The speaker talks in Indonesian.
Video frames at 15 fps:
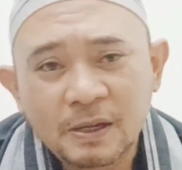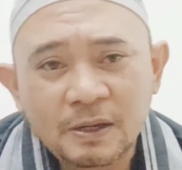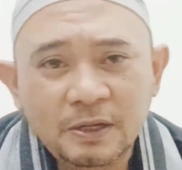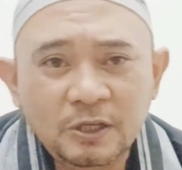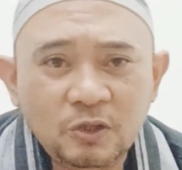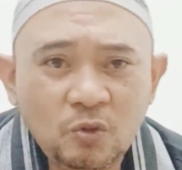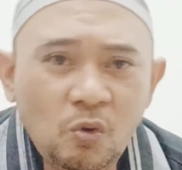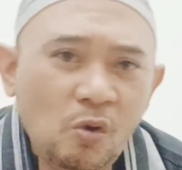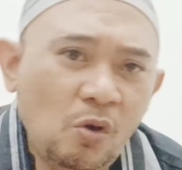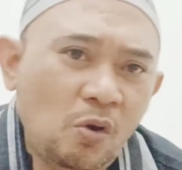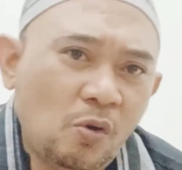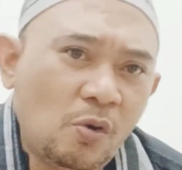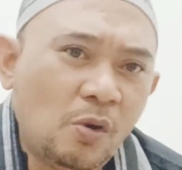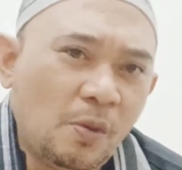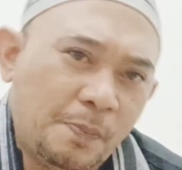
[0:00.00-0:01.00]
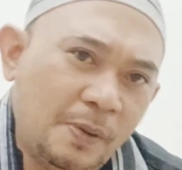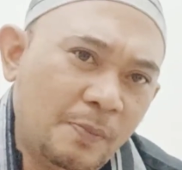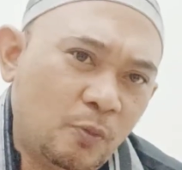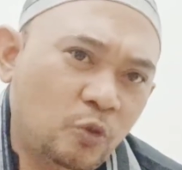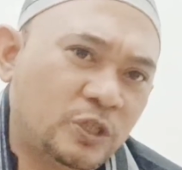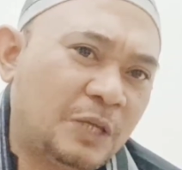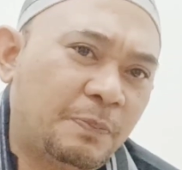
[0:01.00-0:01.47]
itu
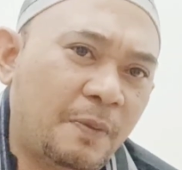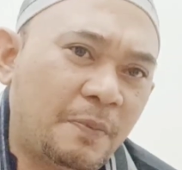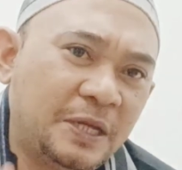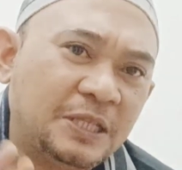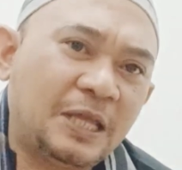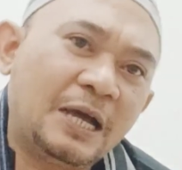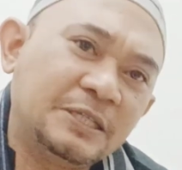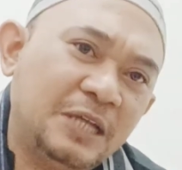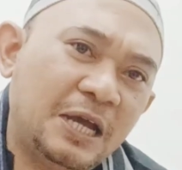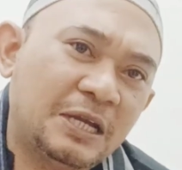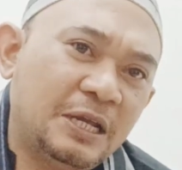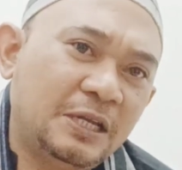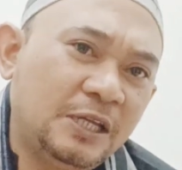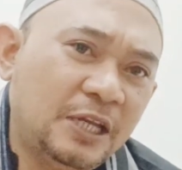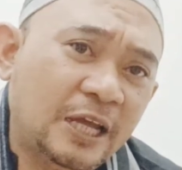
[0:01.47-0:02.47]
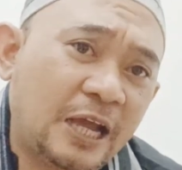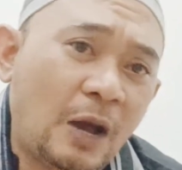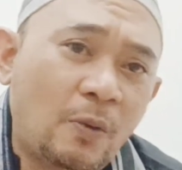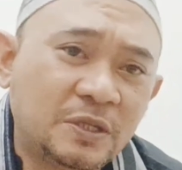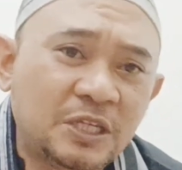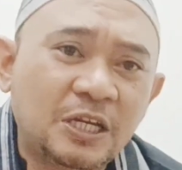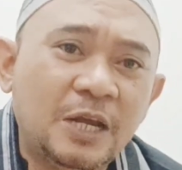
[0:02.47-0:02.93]
pusat pemerintahnya ada di, di
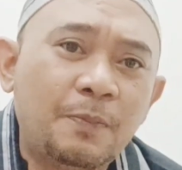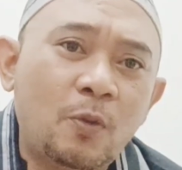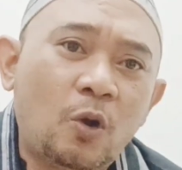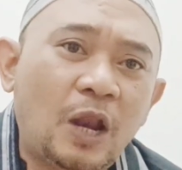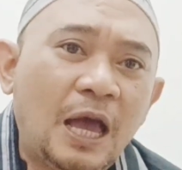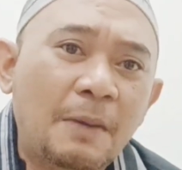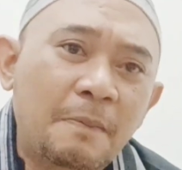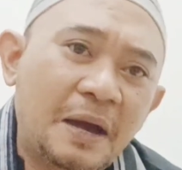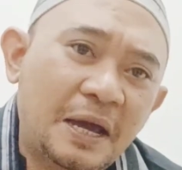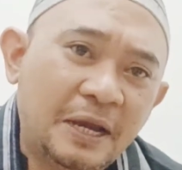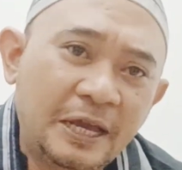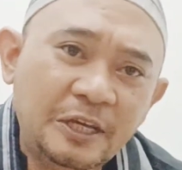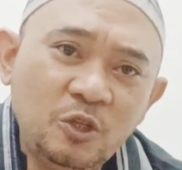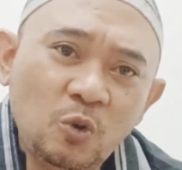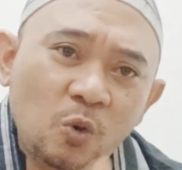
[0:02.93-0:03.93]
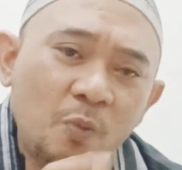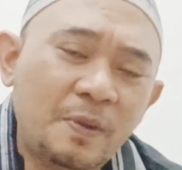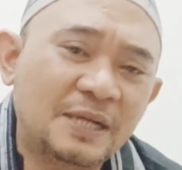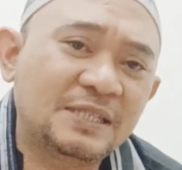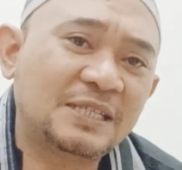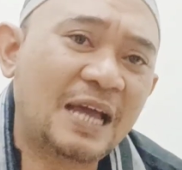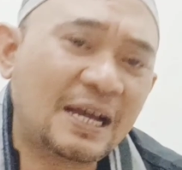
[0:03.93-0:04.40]
kawasan Depok Lama. Nah itu
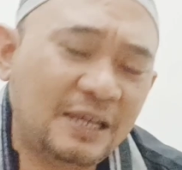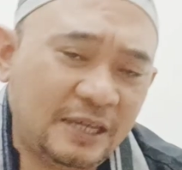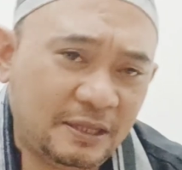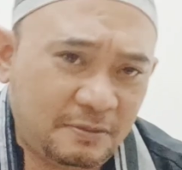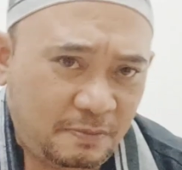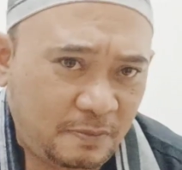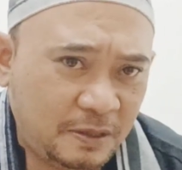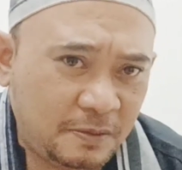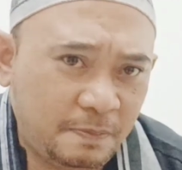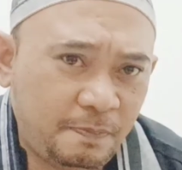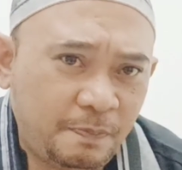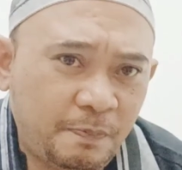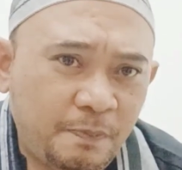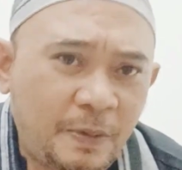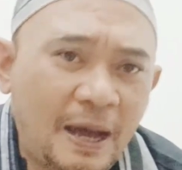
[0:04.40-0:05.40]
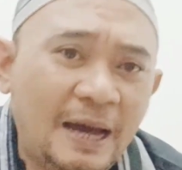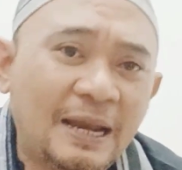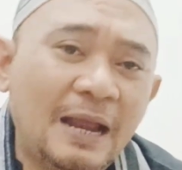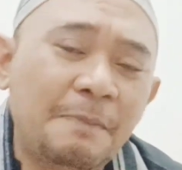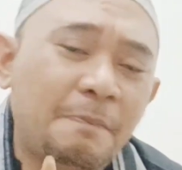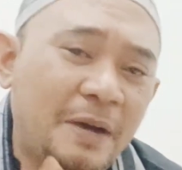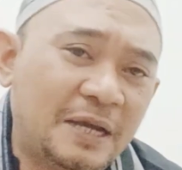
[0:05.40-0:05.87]
rumah sakit
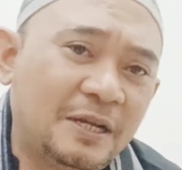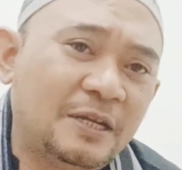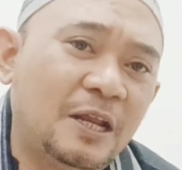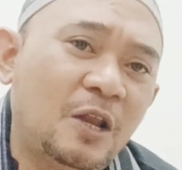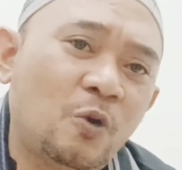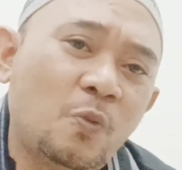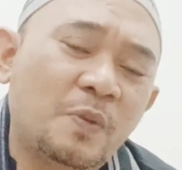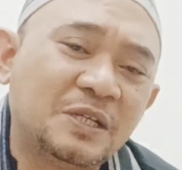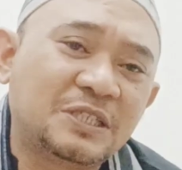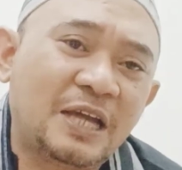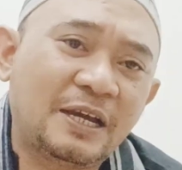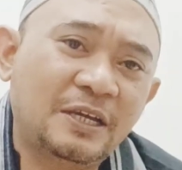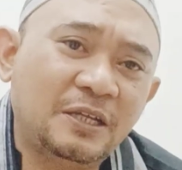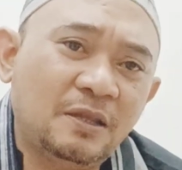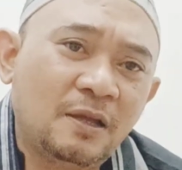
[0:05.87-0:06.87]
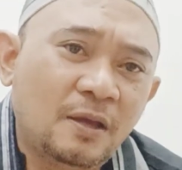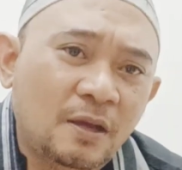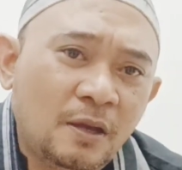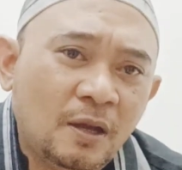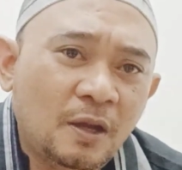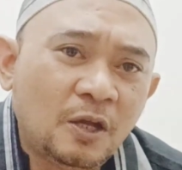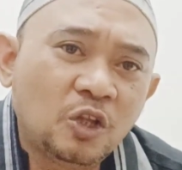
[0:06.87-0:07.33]
harapan adalah rumah sakit
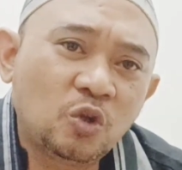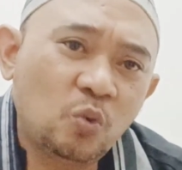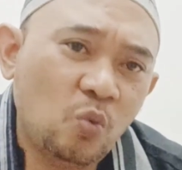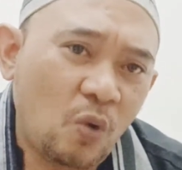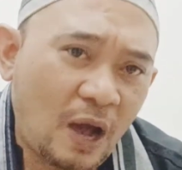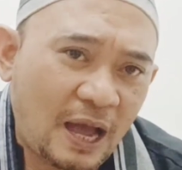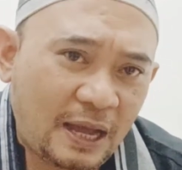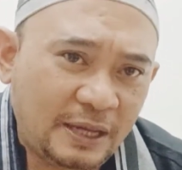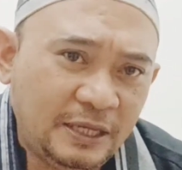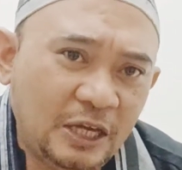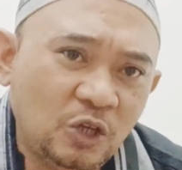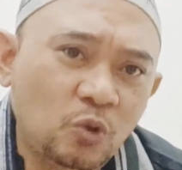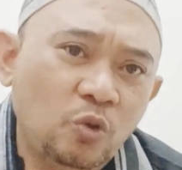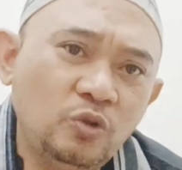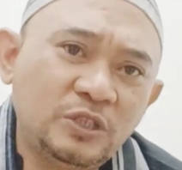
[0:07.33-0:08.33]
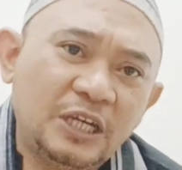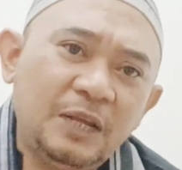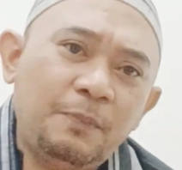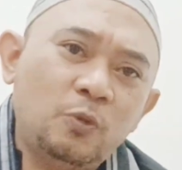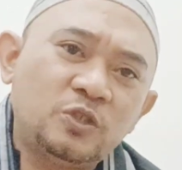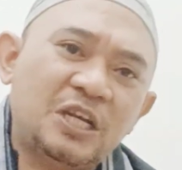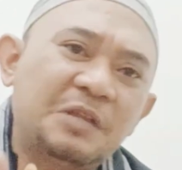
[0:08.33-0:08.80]
tua yang dulu
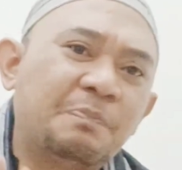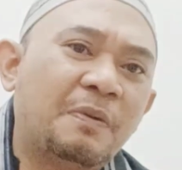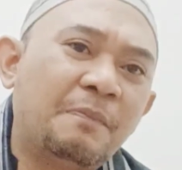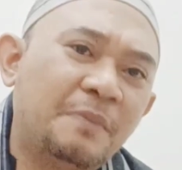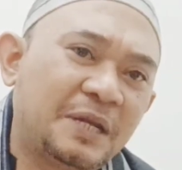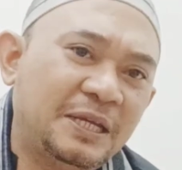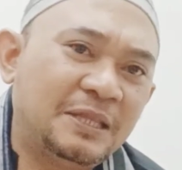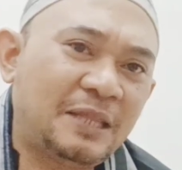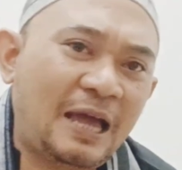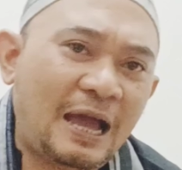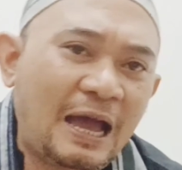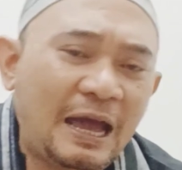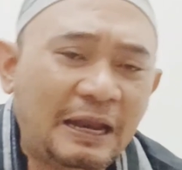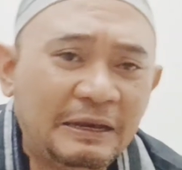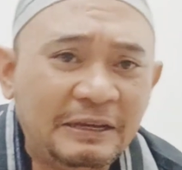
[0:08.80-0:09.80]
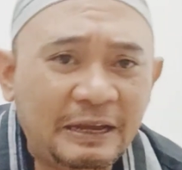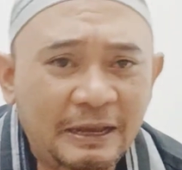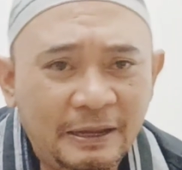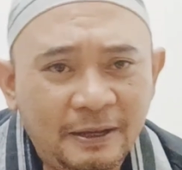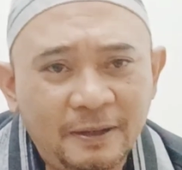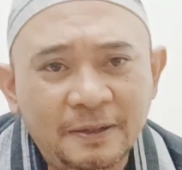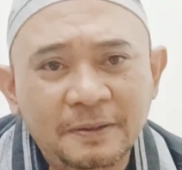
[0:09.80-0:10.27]
jadi pusat
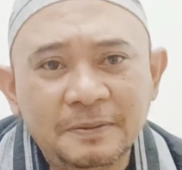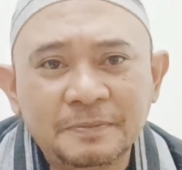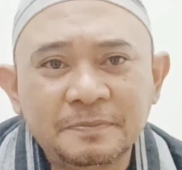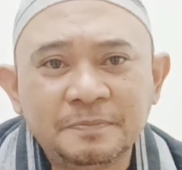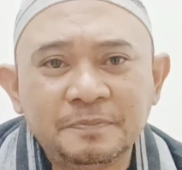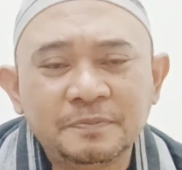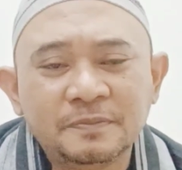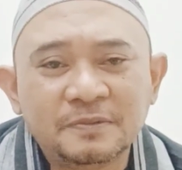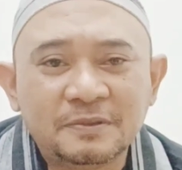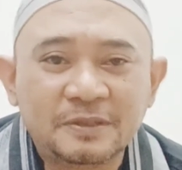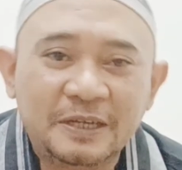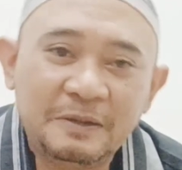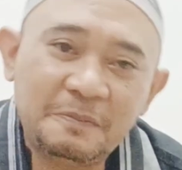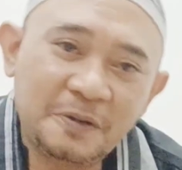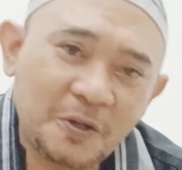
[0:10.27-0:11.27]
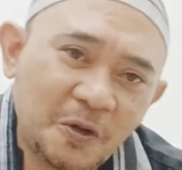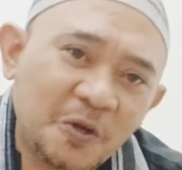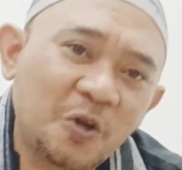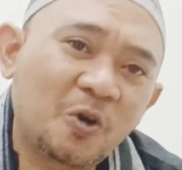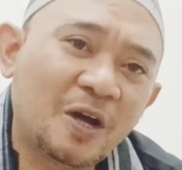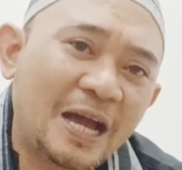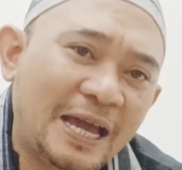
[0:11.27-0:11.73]
pemerintahannya. Kayak
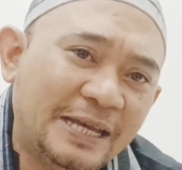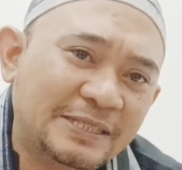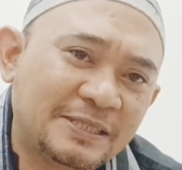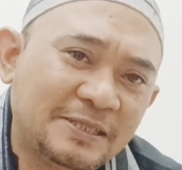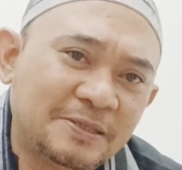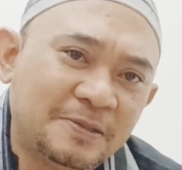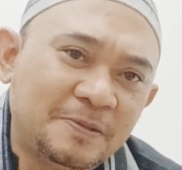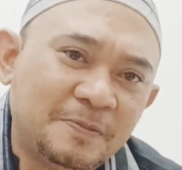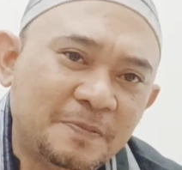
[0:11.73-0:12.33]
begono guys.